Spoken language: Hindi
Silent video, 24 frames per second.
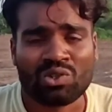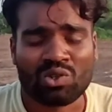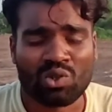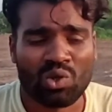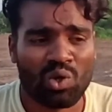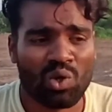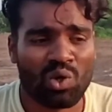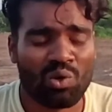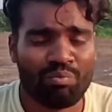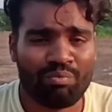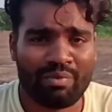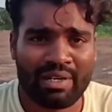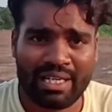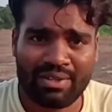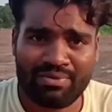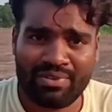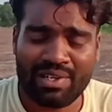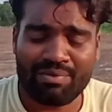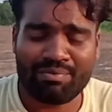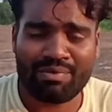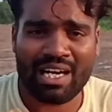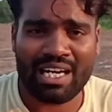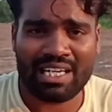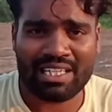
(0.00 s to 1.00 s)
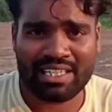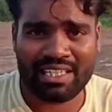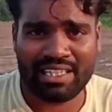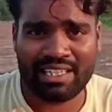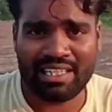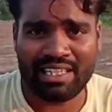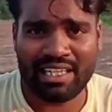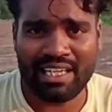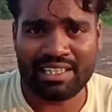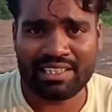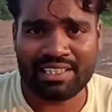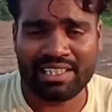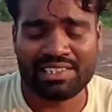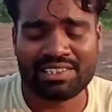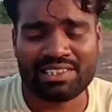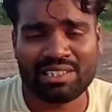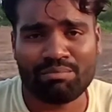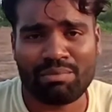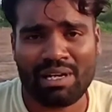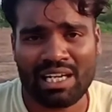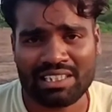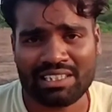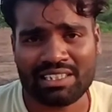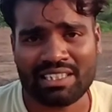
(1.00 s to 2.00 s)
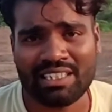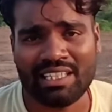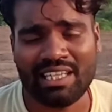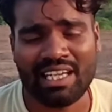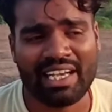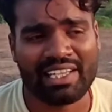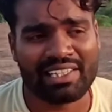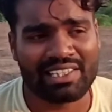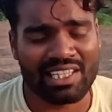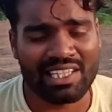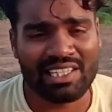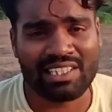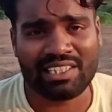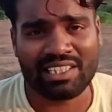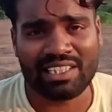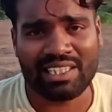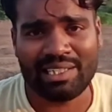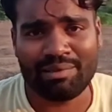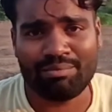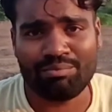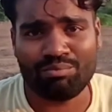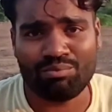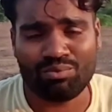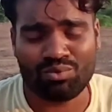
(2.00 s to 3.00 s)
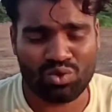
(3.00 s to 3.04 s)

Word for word: तो मैंने फ्लिपकार्ट के एजेंट से बात की एजेंट ने